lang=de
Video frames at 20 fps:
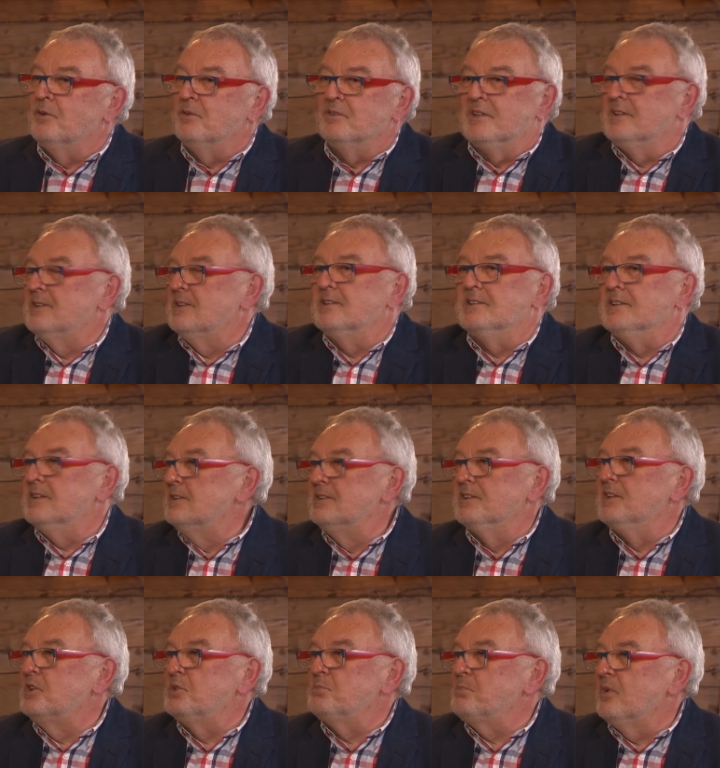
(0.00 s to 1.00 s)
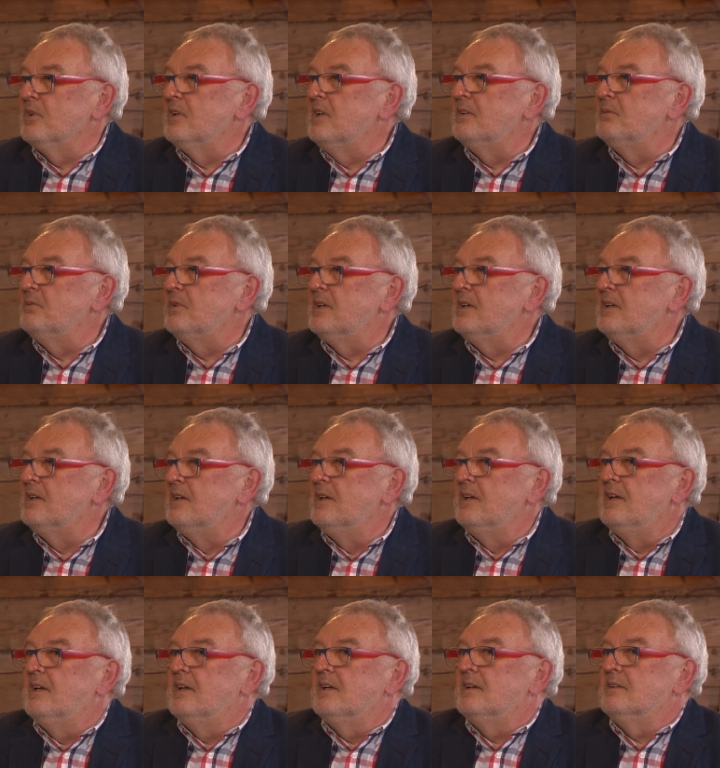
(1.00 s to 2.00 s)
Und das ist irrsinnig spannend, weil
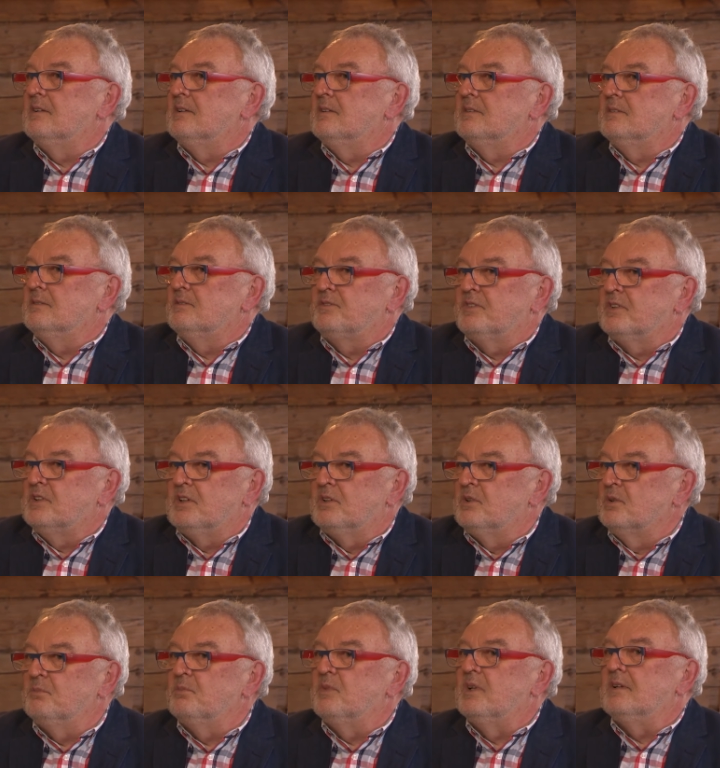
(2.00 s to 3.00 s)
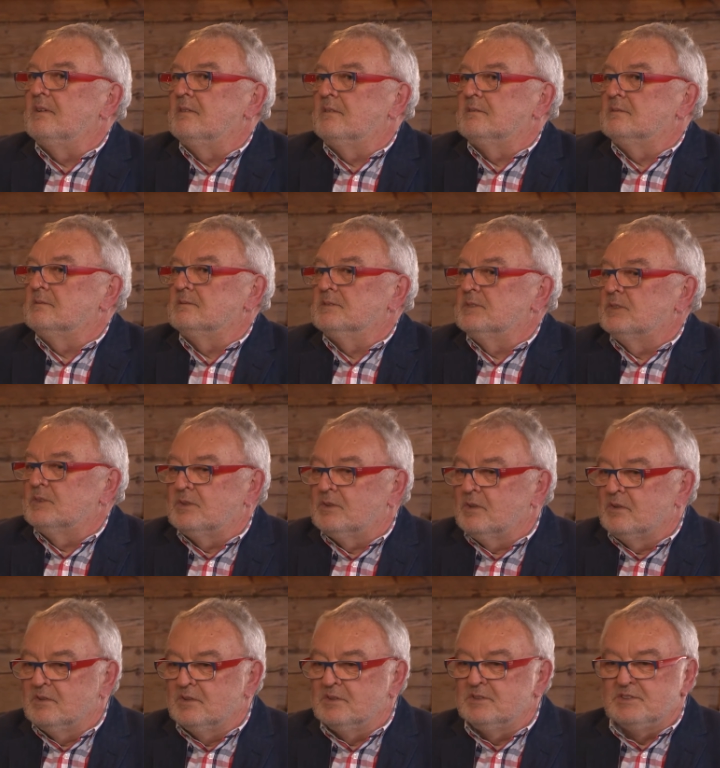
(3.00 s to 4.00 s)
früher hat man
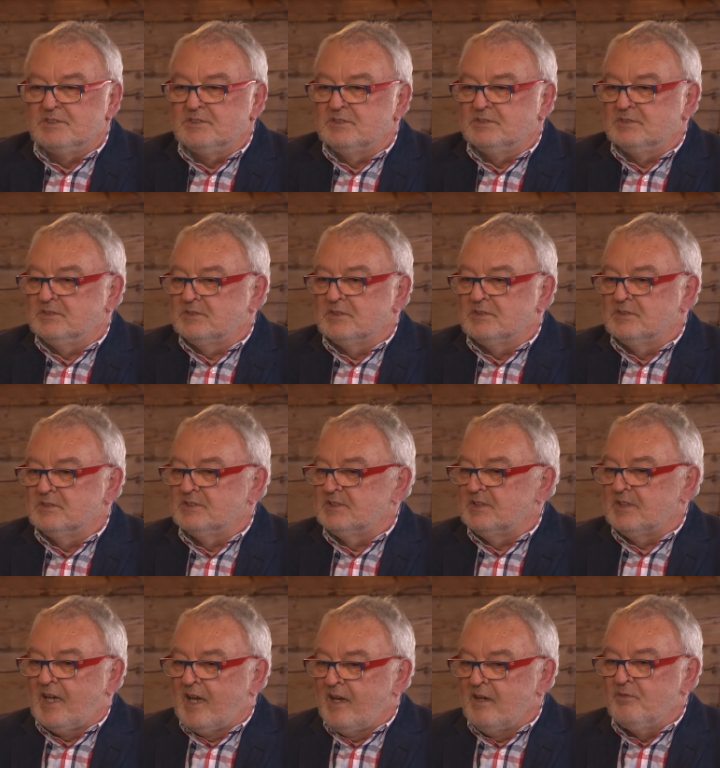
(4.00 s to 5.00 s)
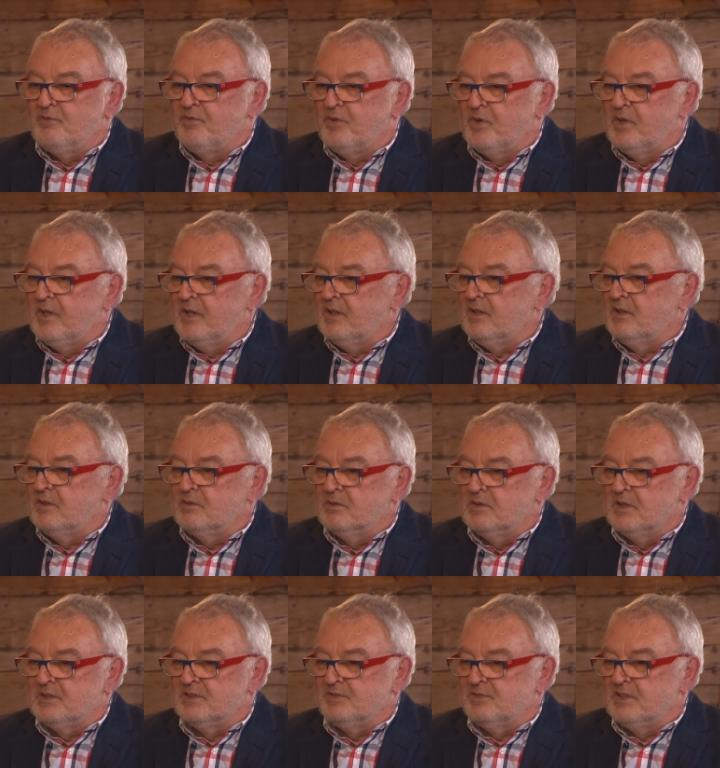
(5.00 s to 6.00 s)
ganz, ganz einfache,
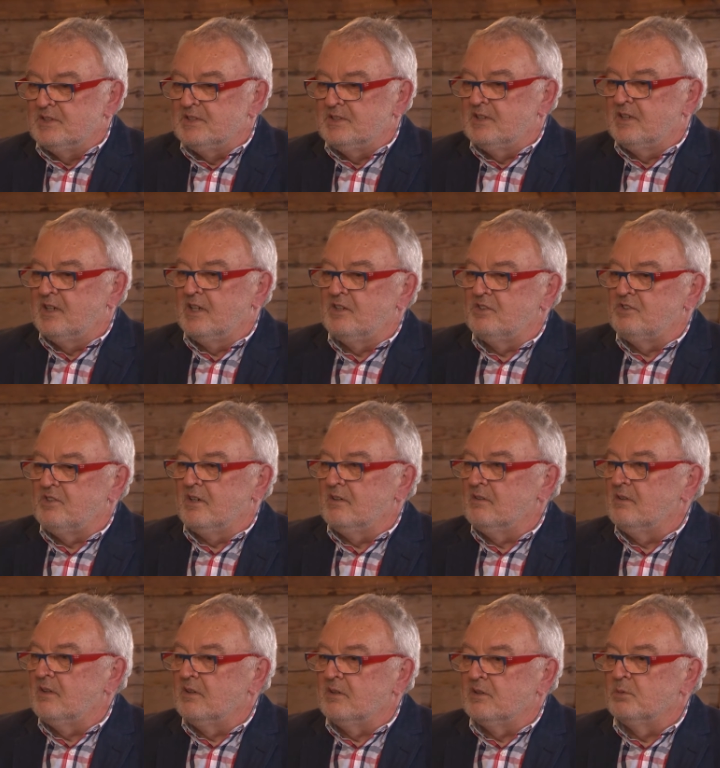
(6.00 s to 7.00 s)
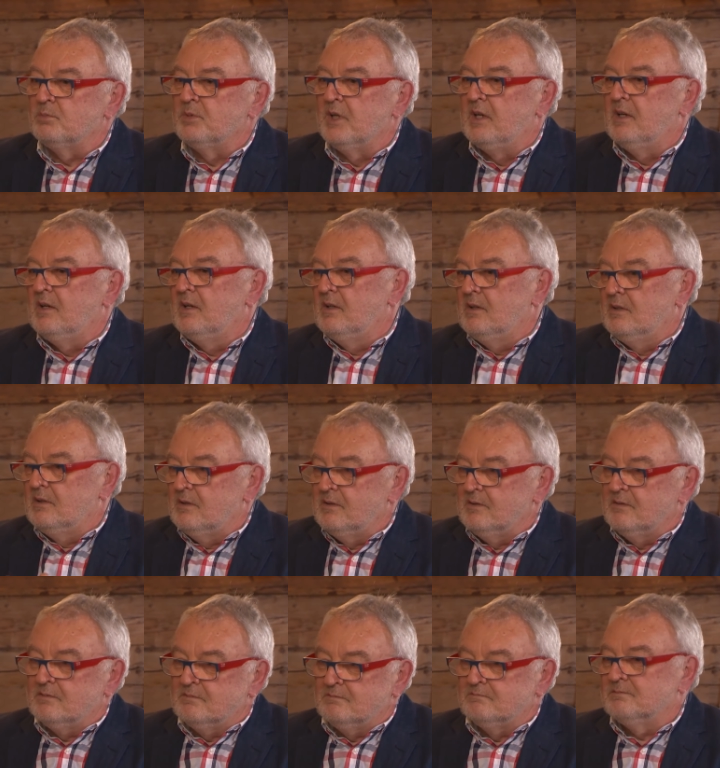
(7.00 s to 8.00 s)
kurzfristige Entscheidungen gehabt,
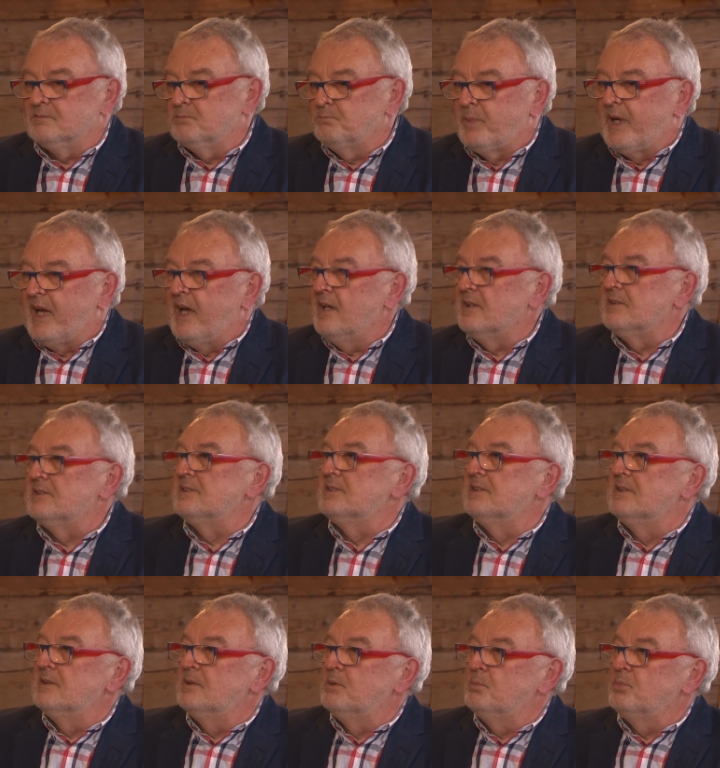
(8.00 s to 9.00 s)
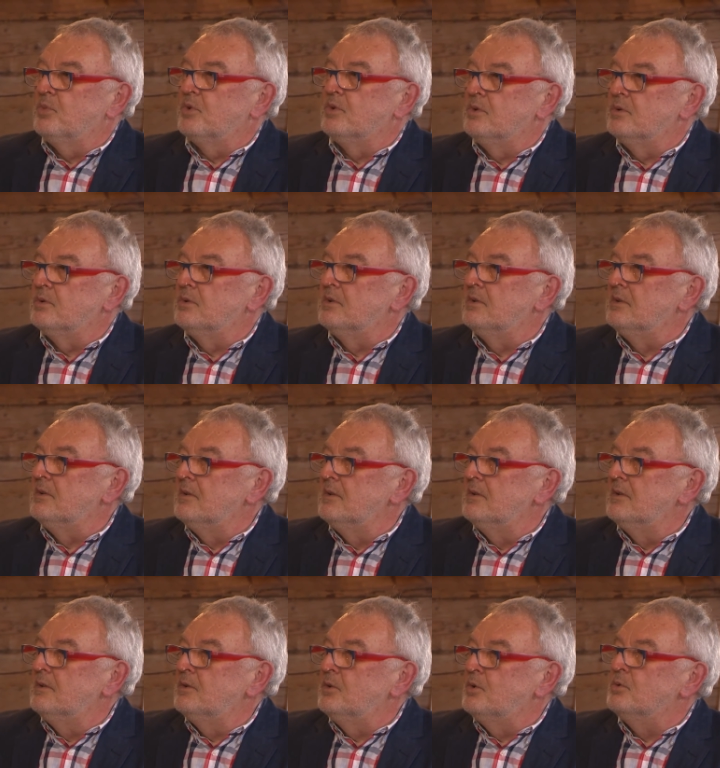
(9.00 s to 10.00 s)
Preis, Produkt,
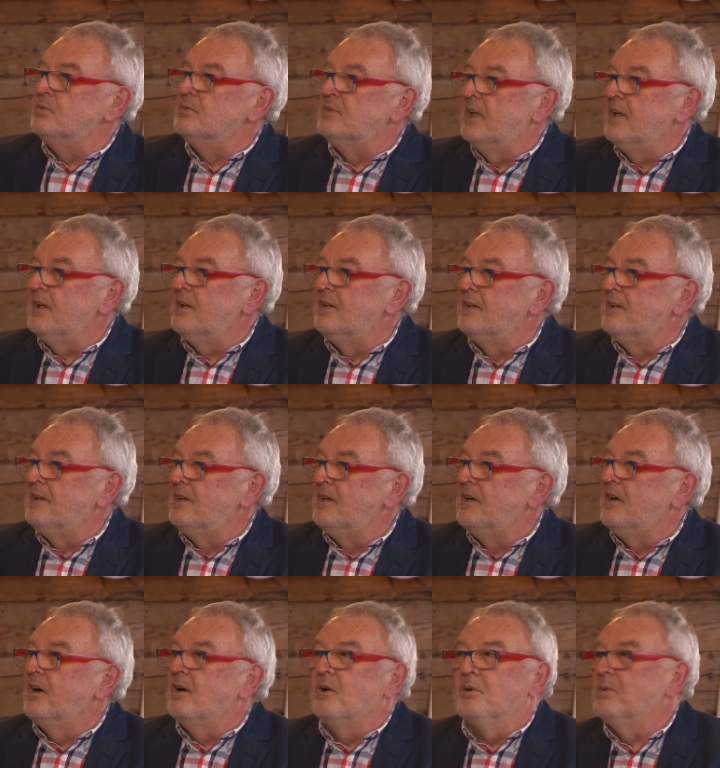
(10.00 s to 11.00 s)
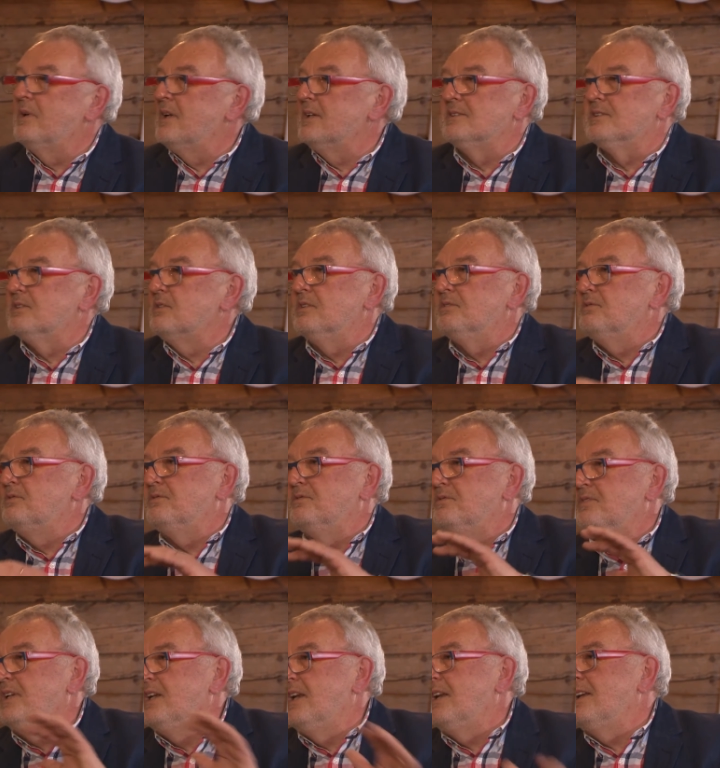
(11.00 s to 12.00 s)
Kunde, aber dass da
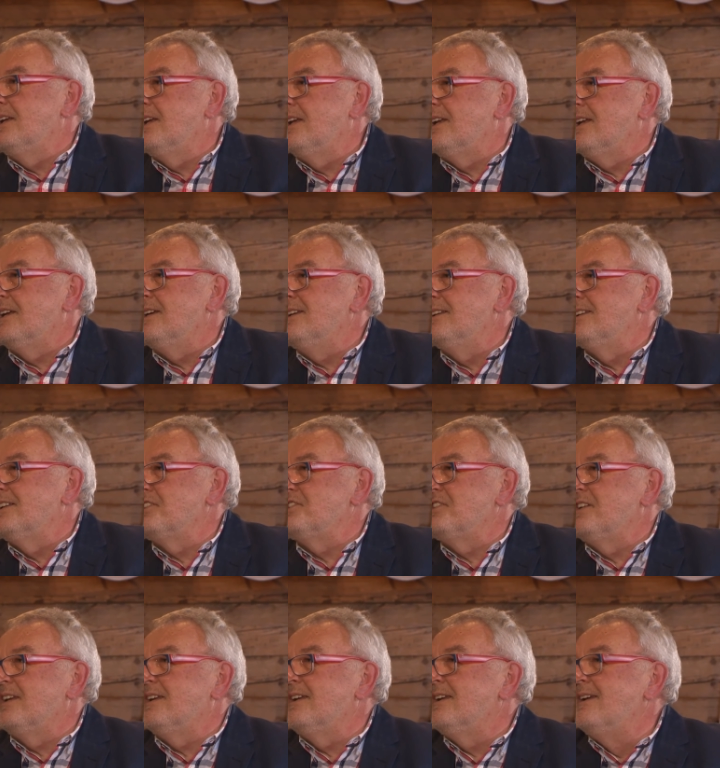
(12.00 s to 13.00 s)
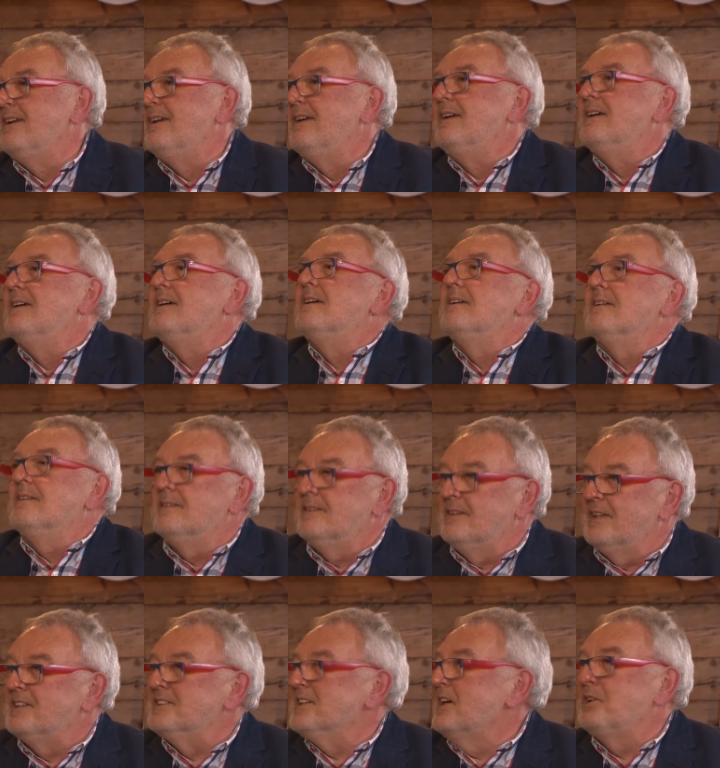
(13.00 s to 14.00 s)
viele Dinge dahinter stehen,
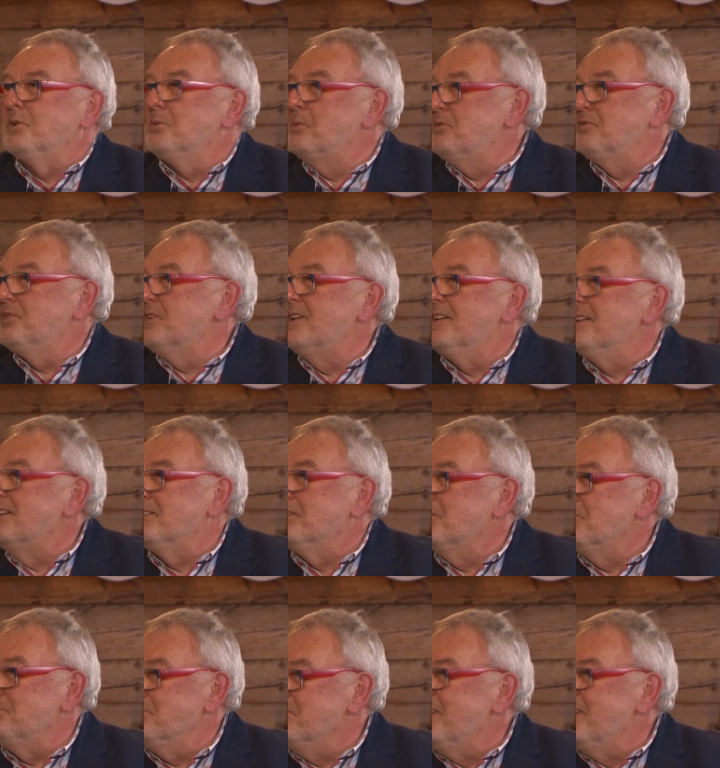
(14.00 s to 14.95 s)
die Zeit habe ich früher nicht gehabt,